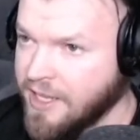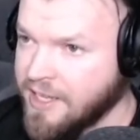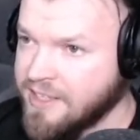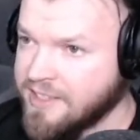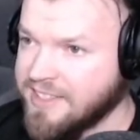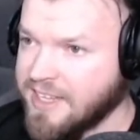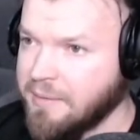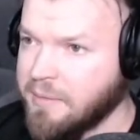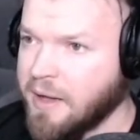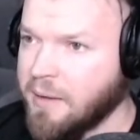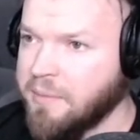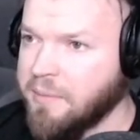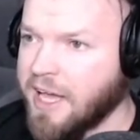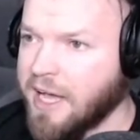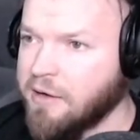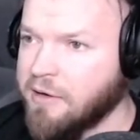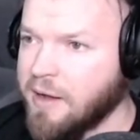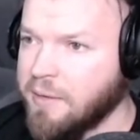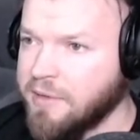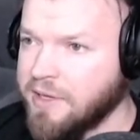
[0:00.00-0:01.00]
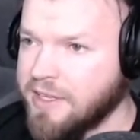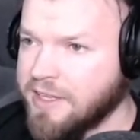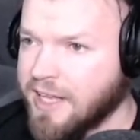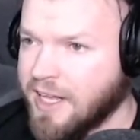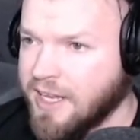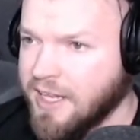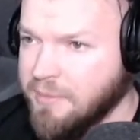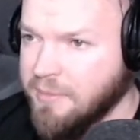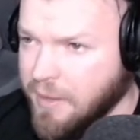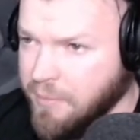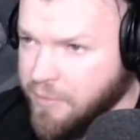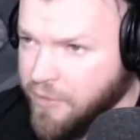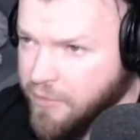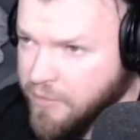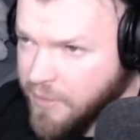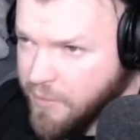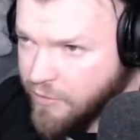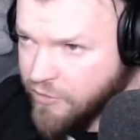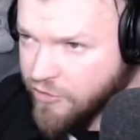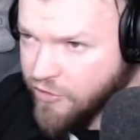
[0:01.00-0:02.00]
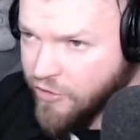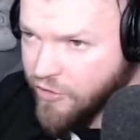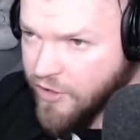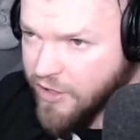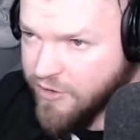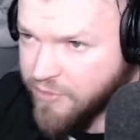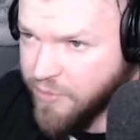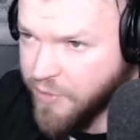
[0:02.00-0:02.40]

Sama miałam i dalej mam problemy w szkole.